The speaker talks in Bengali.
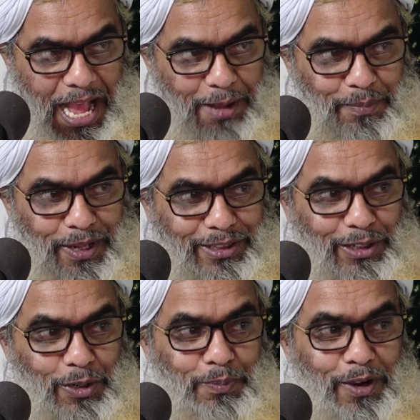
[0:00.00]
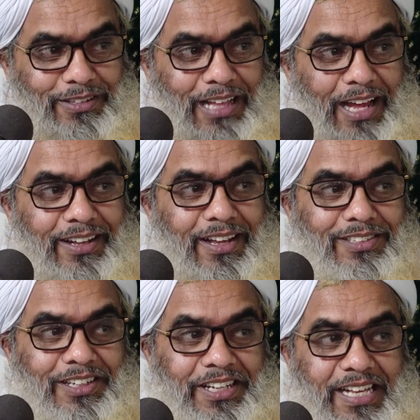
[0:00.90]
এই ভিত্তির উপর দাঁড়িয়ে
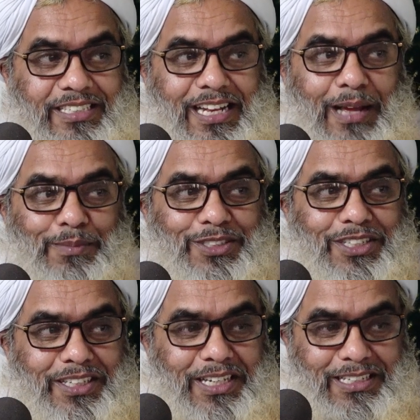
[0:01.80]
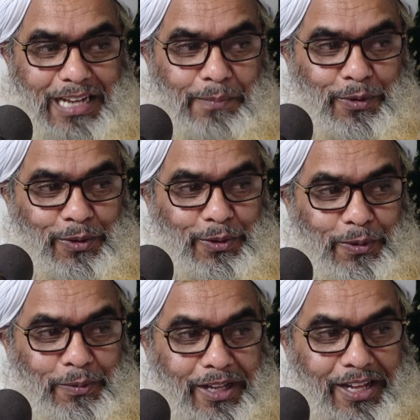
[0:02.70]
যিনি ইসলামী জিন্দিগি যাপন
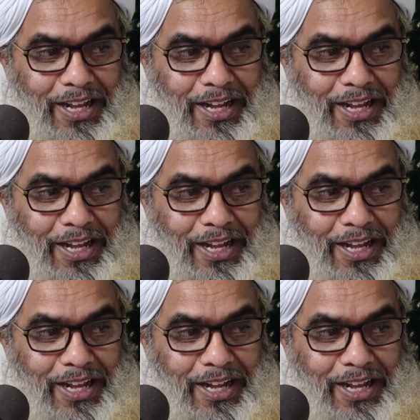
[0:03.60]
করবে